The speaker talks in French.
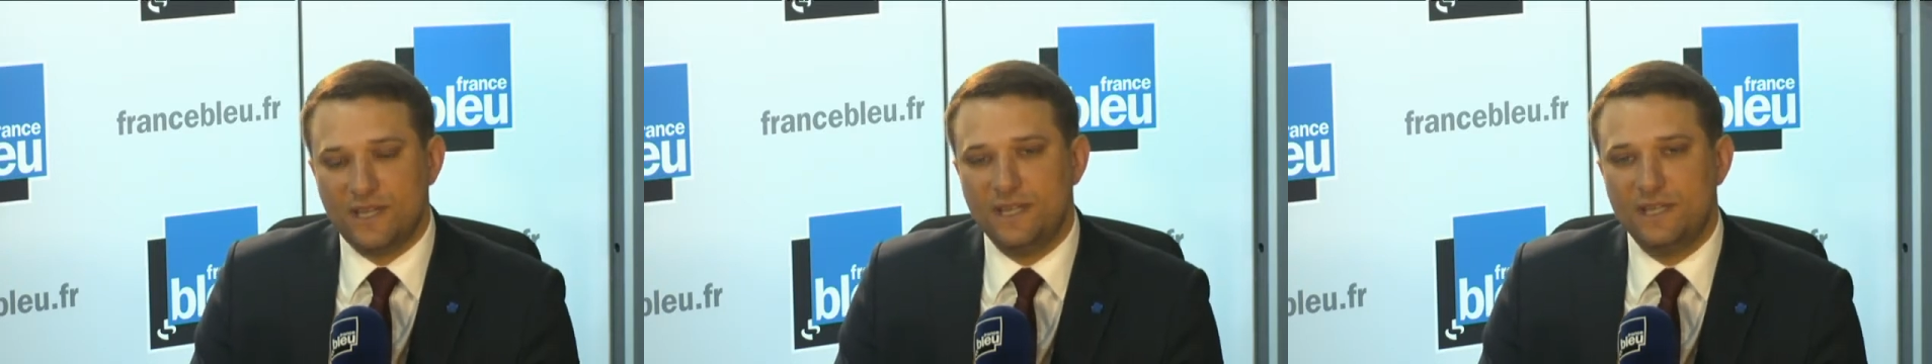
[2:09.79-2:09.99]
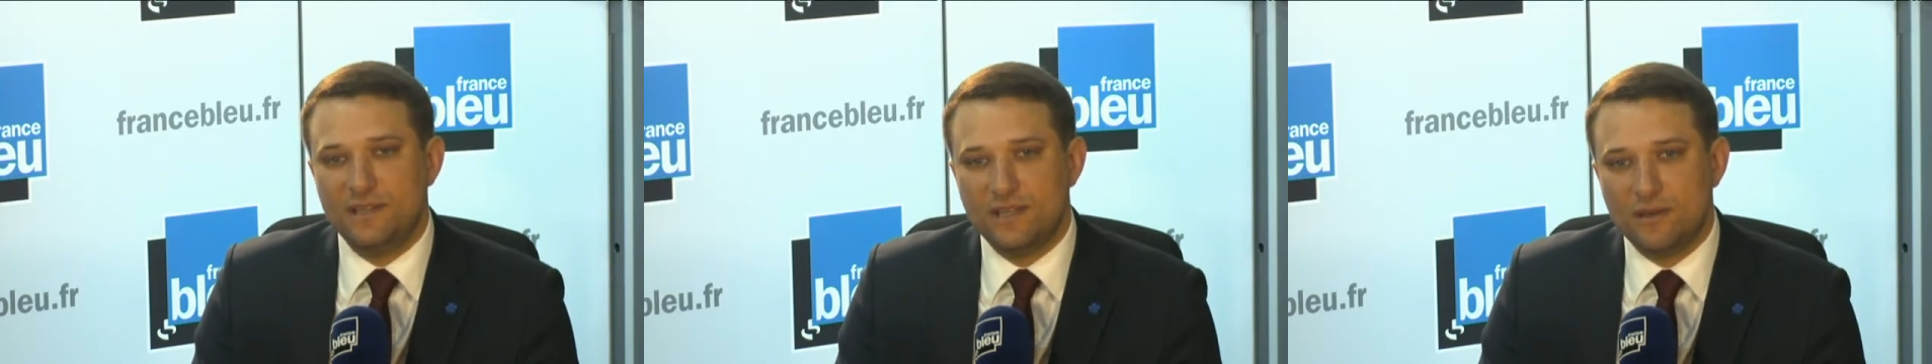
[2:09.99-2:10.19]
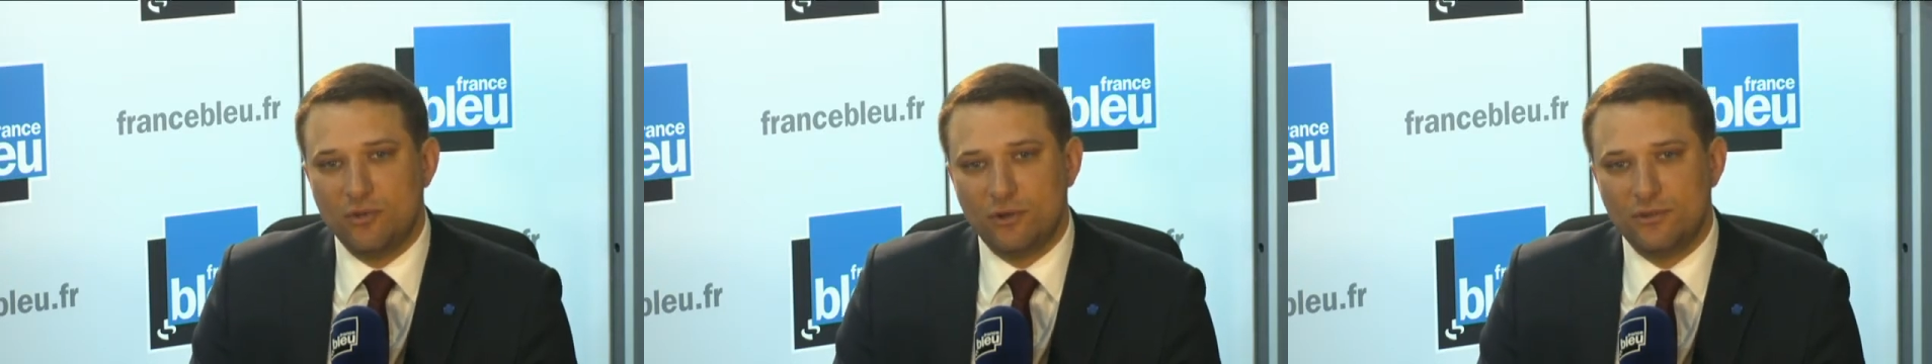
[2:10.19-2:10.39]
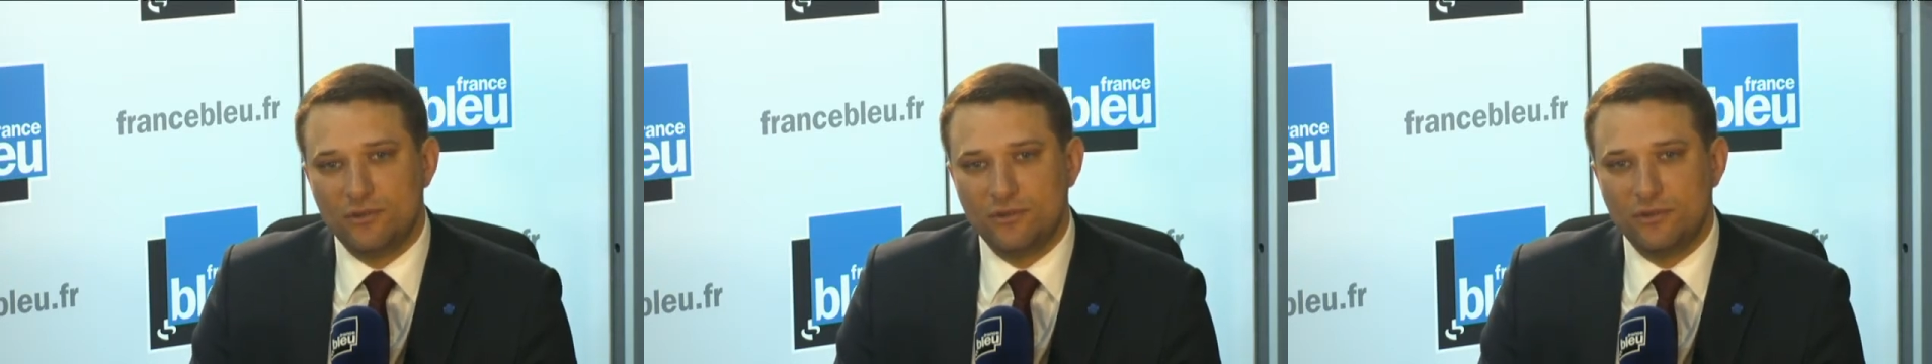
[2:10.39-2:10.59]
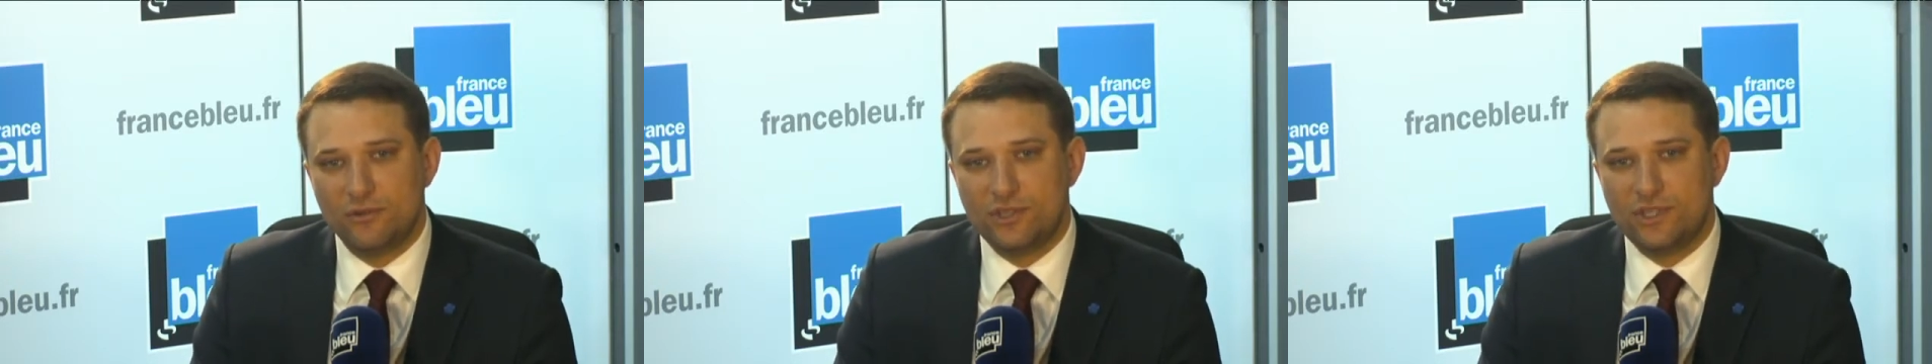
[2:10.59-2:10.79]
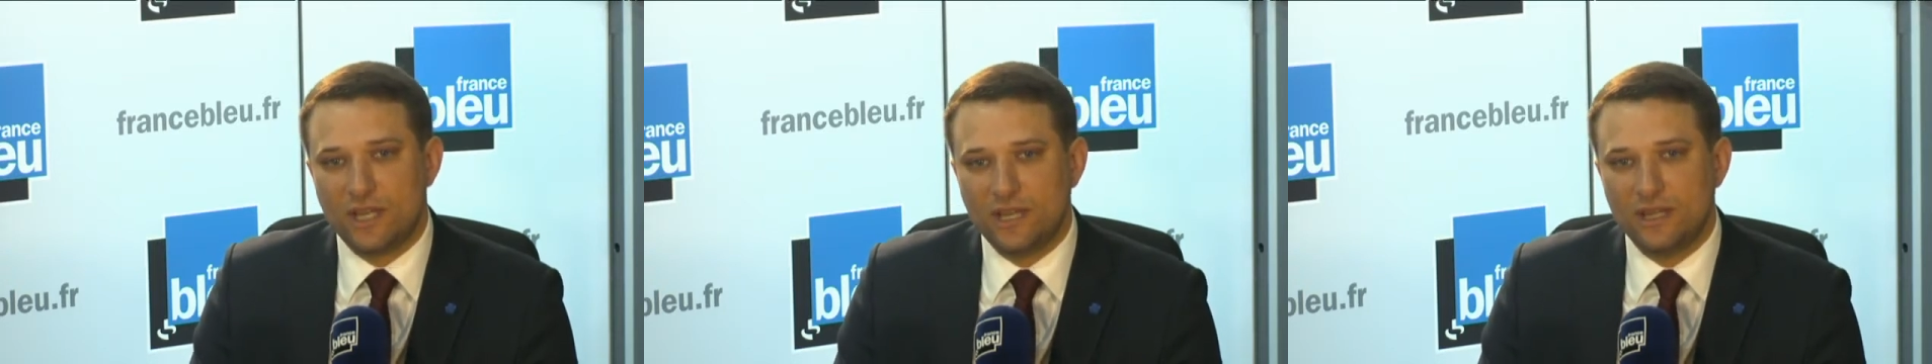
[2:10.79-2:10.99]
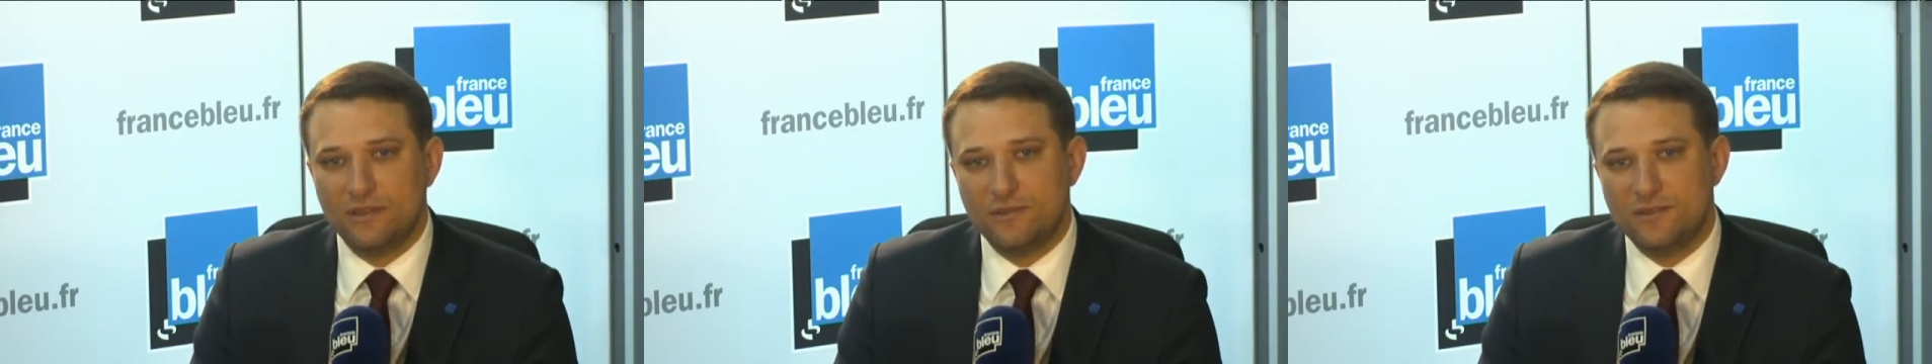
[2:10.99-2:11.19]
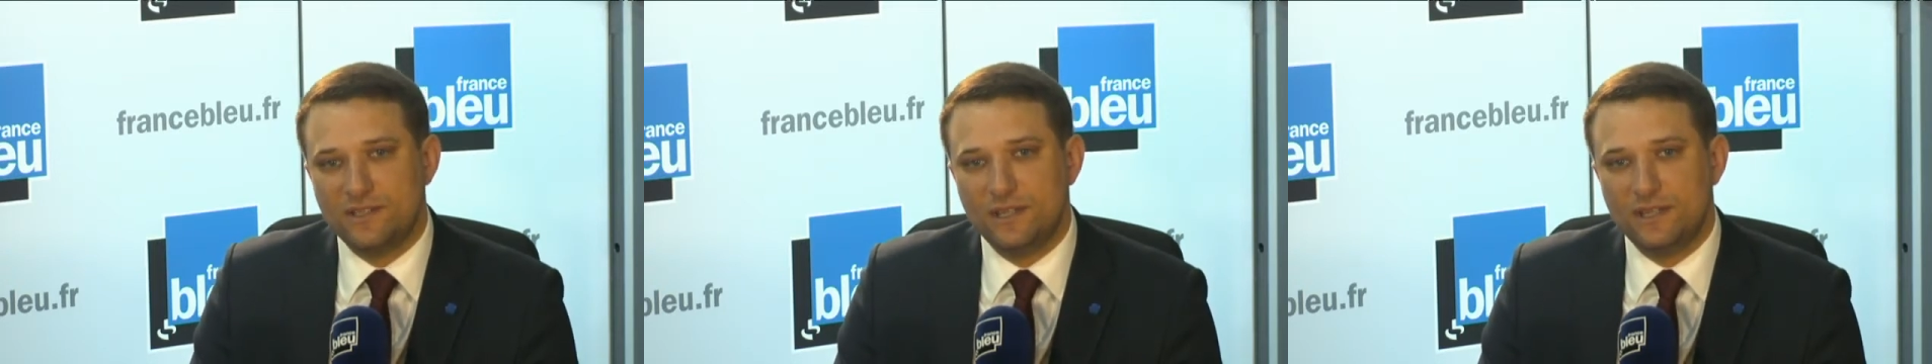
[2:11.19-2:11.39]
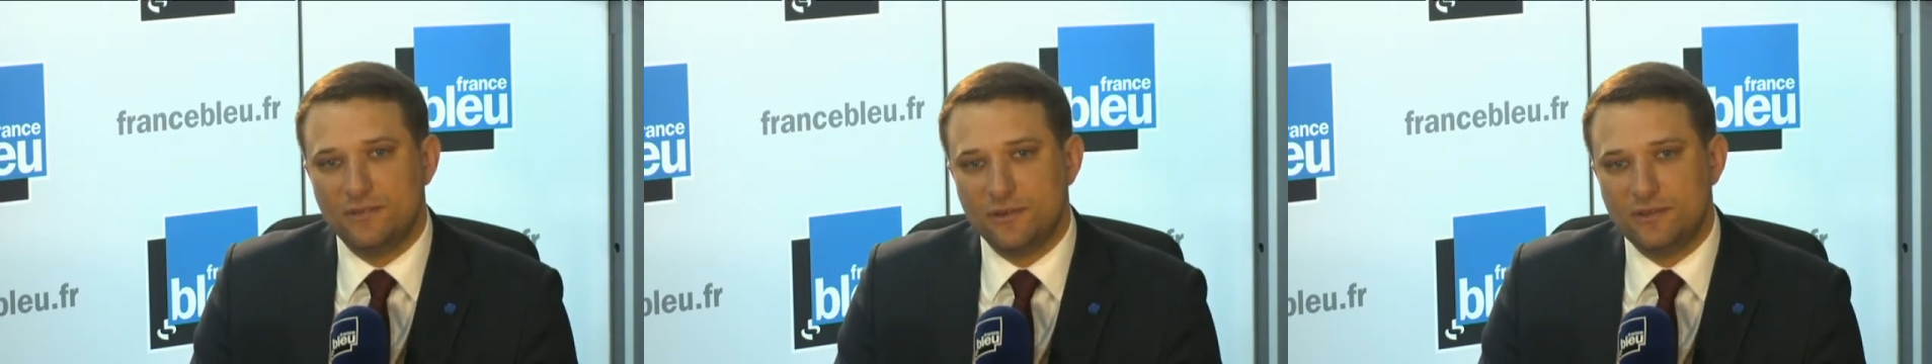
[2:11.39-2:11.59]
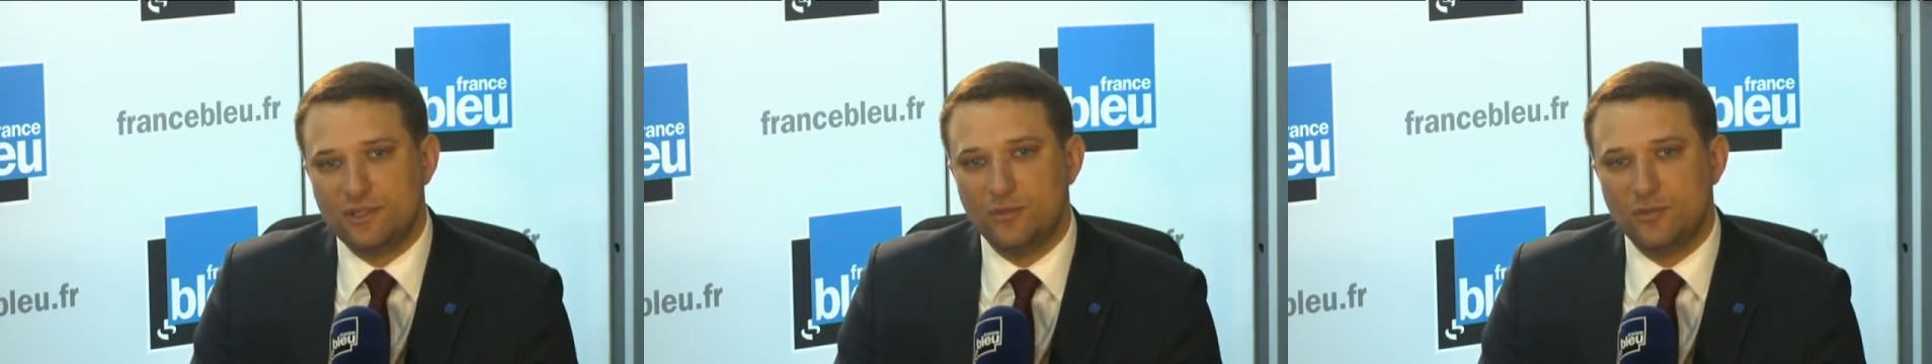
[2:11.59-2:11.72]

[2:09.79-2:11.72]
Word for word: et il est important que chacun de nos électeurs